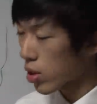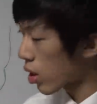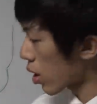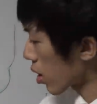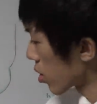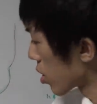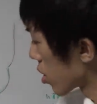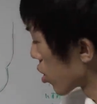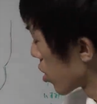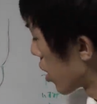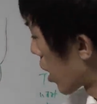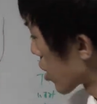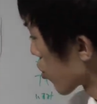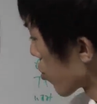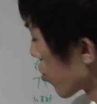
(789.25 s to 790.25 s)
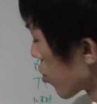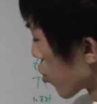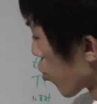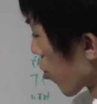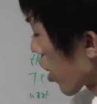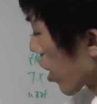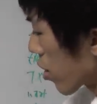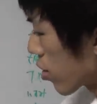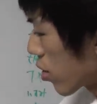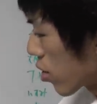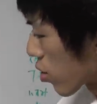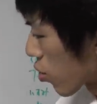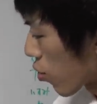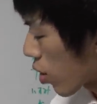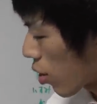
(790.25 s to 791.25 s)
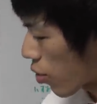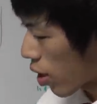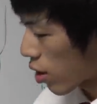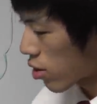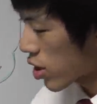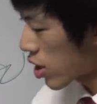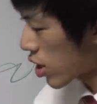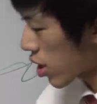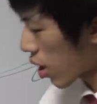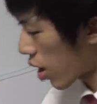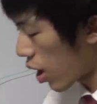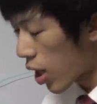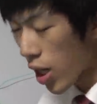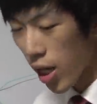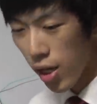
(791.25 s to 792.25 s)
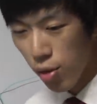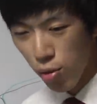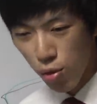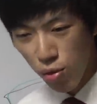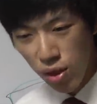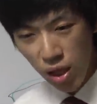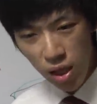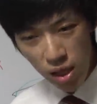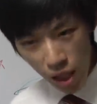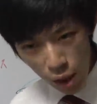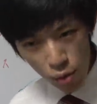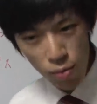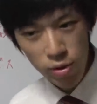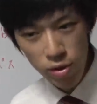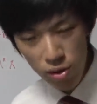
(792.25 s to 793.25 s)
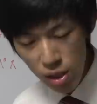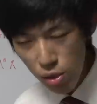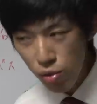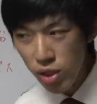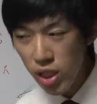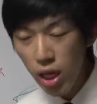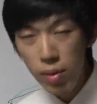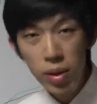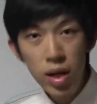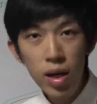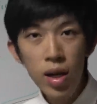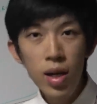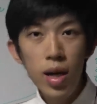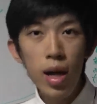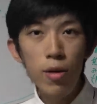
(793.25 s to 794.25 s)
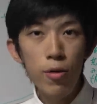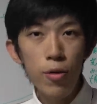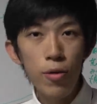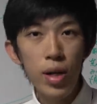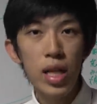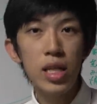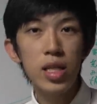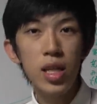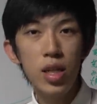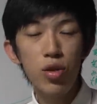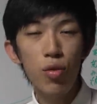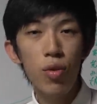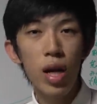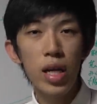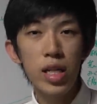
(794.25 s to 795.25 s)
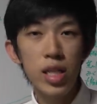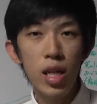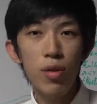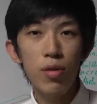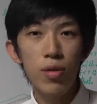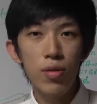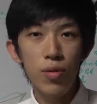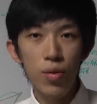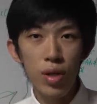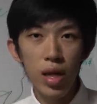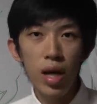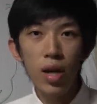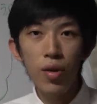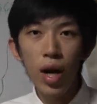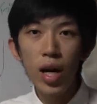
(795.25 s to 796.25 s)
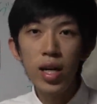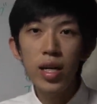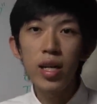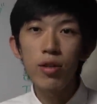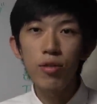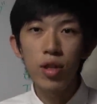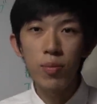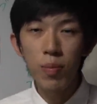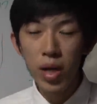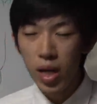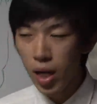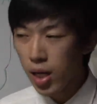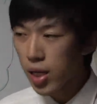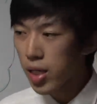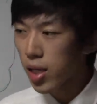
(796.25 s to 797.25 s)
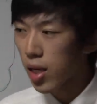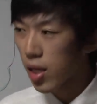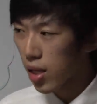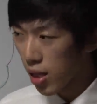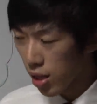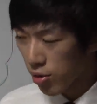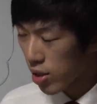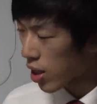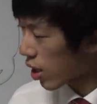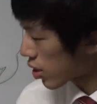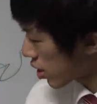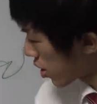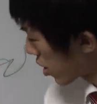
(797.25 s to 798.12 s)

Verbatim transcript: なんか謎の乗客増加を確認してからアンケートを取ったんだと思うんですでそしたらばあの私が紹介したというのをねあのアンケートにいっぱい書かれた方があのいたらし